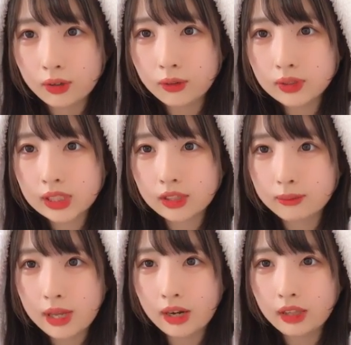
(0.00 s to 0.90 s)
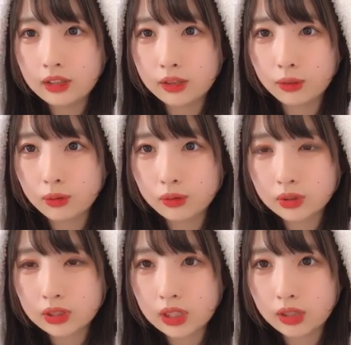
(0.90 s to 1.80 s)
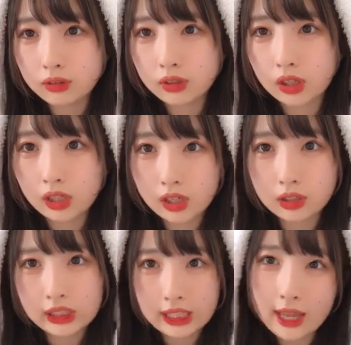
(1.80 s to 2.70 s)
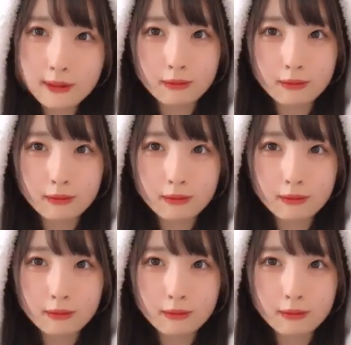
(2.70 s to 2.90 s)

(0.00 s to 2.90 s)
ここちゃんのメール後で登録してくるかなして